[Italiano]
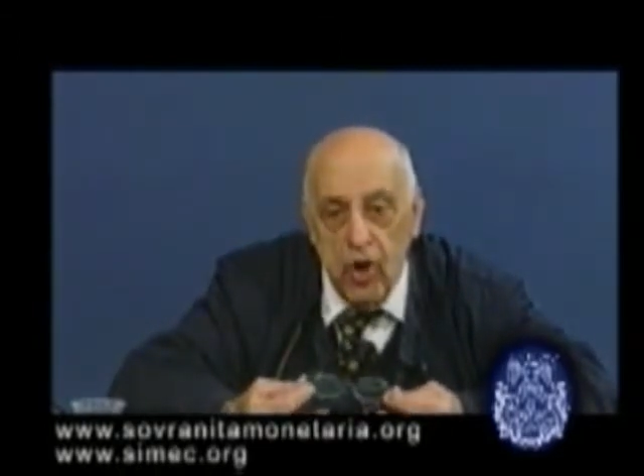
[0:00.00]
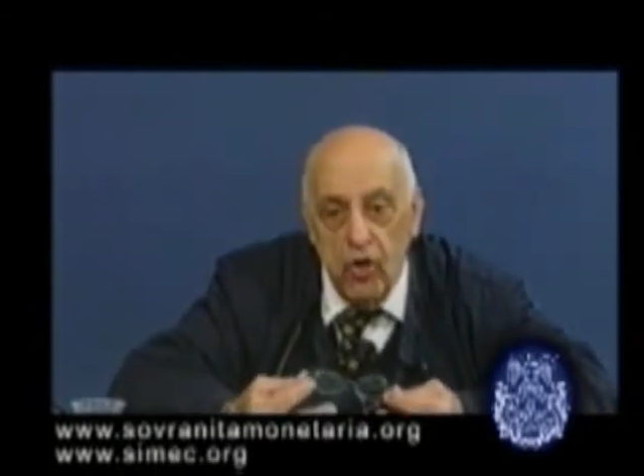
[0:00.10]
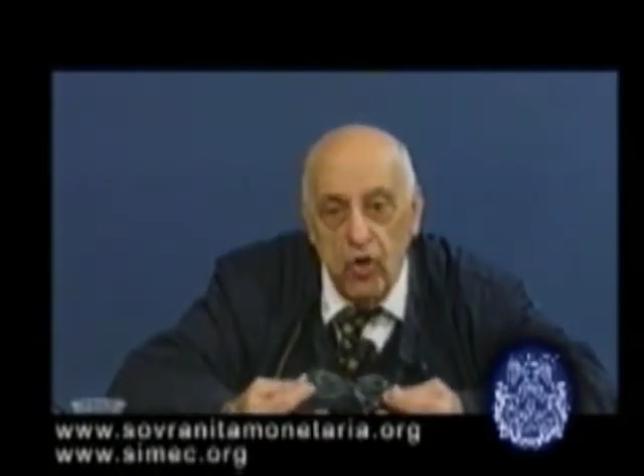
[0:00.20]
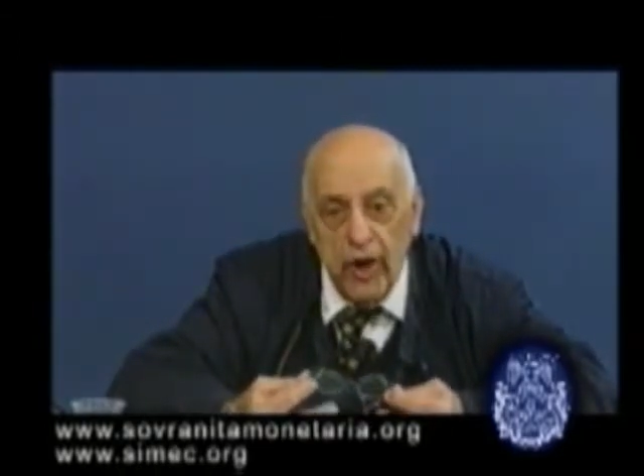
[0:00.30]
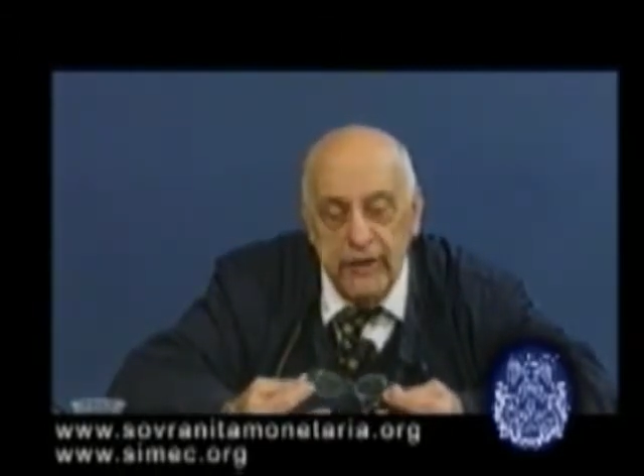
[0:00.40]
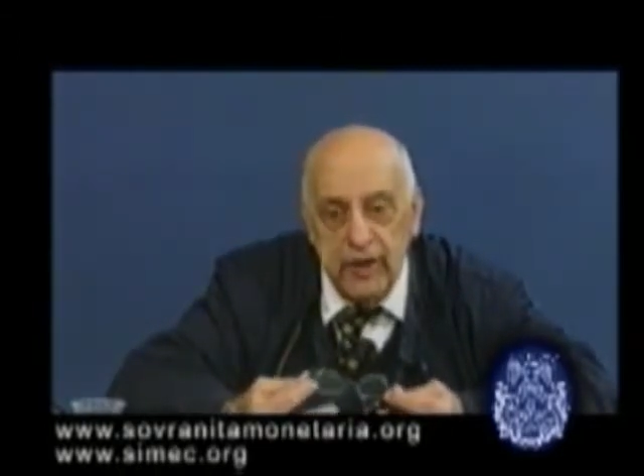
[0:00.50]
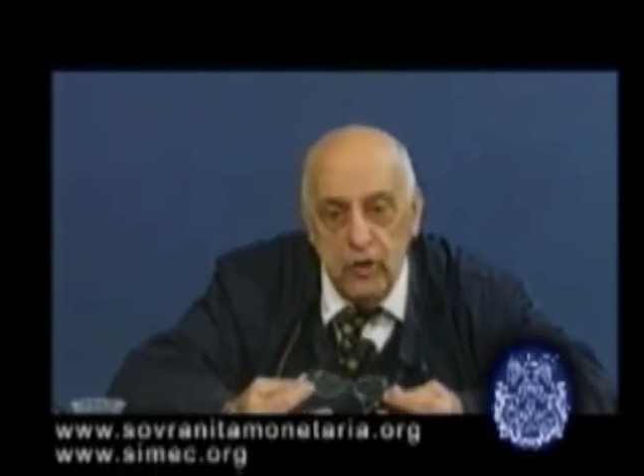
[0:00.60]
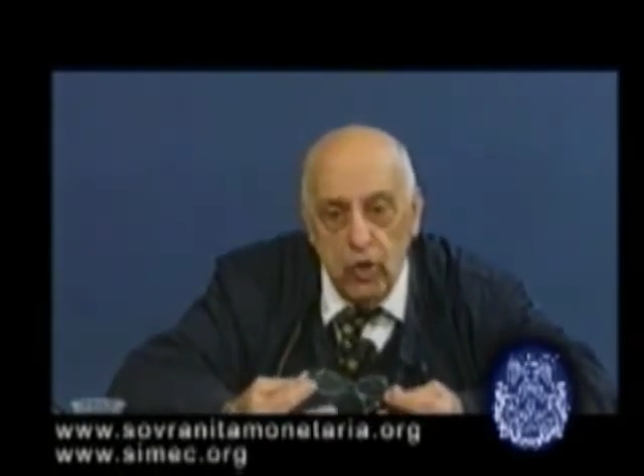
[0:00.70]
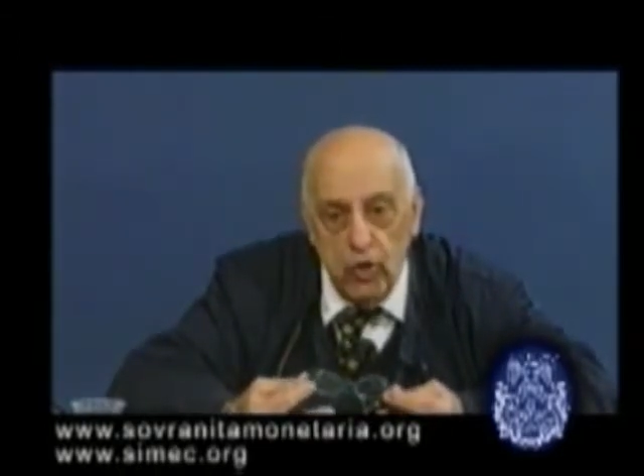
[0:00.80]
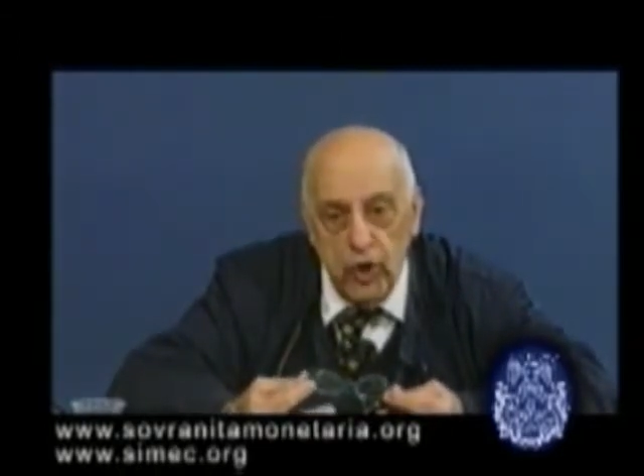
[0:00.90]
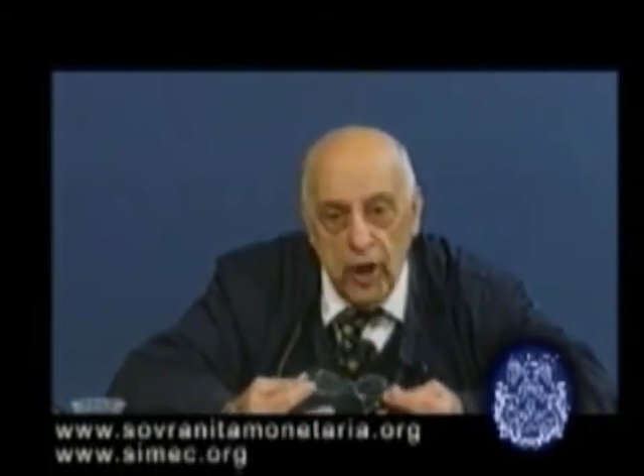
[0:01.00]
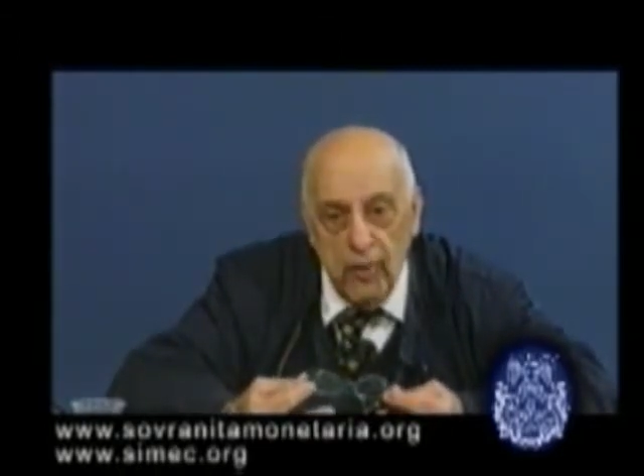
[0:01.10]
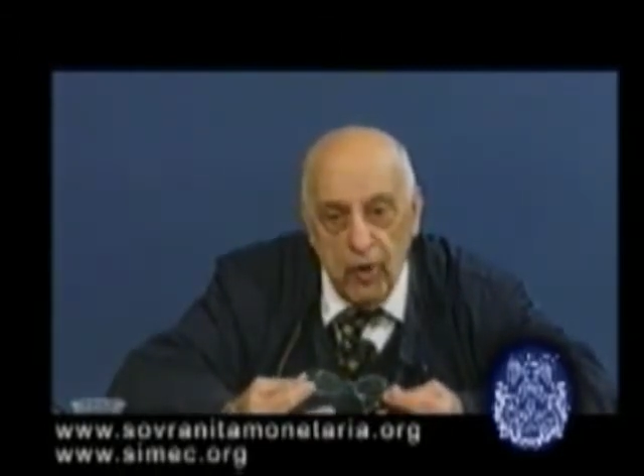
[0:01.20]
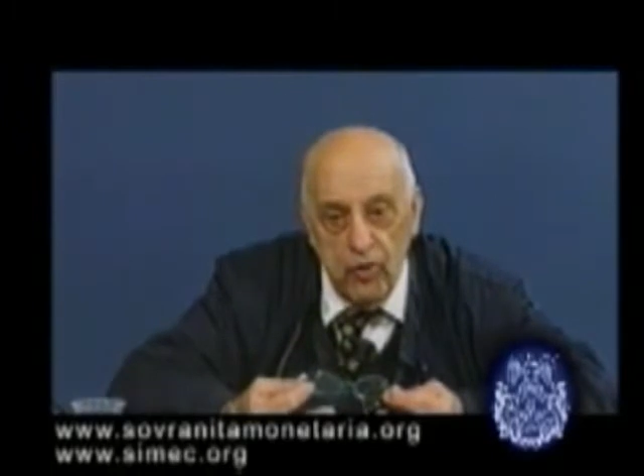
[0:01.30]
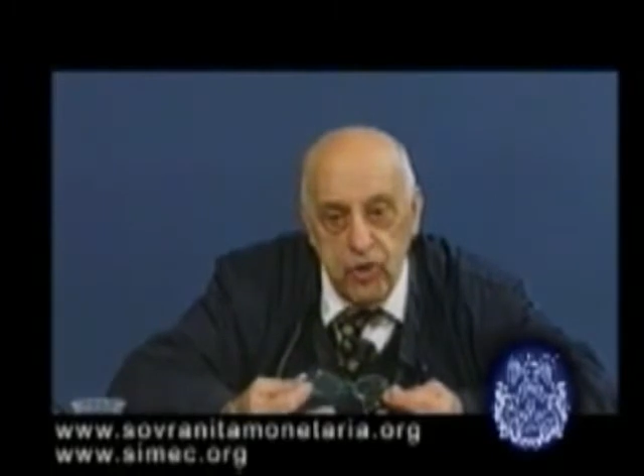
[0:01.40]
non a titolo di
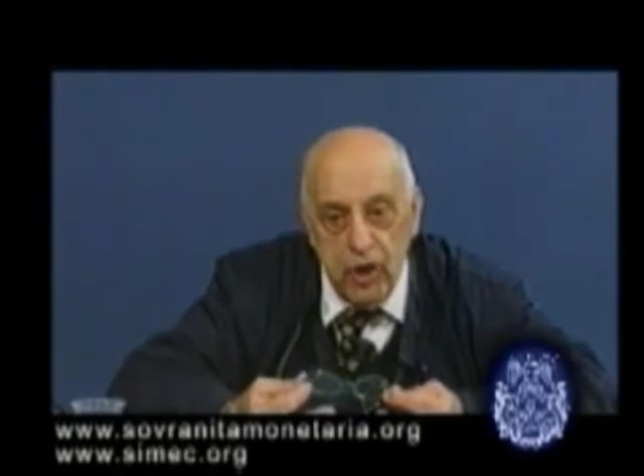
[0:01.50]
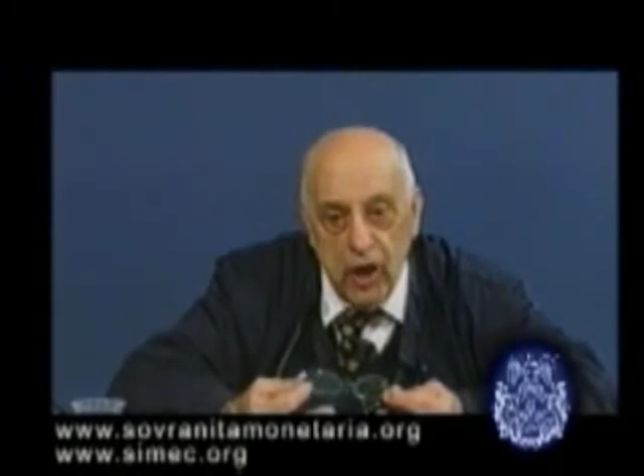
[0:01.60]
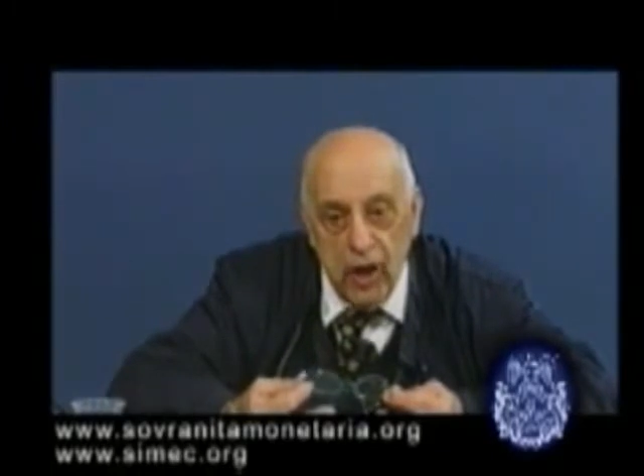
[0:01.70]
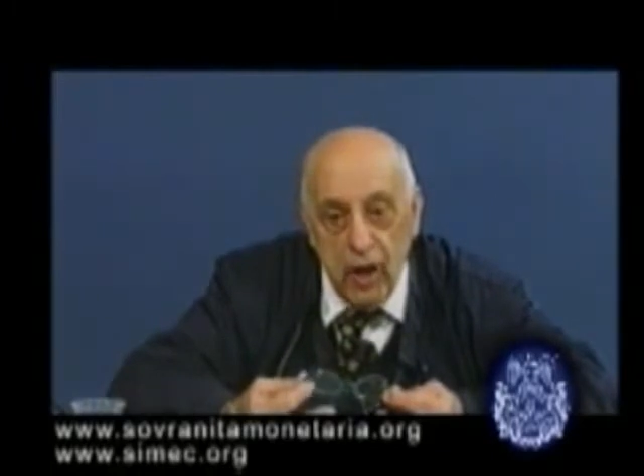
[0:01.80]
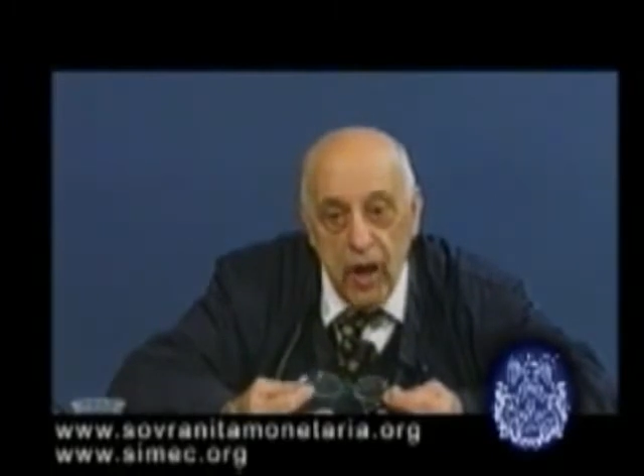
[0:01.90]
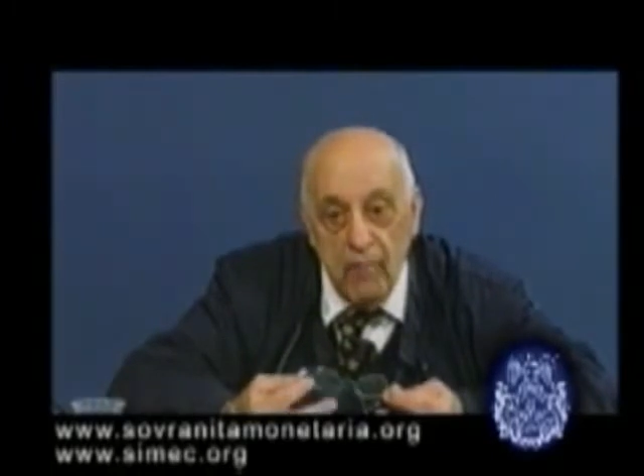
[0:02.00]
elemosina,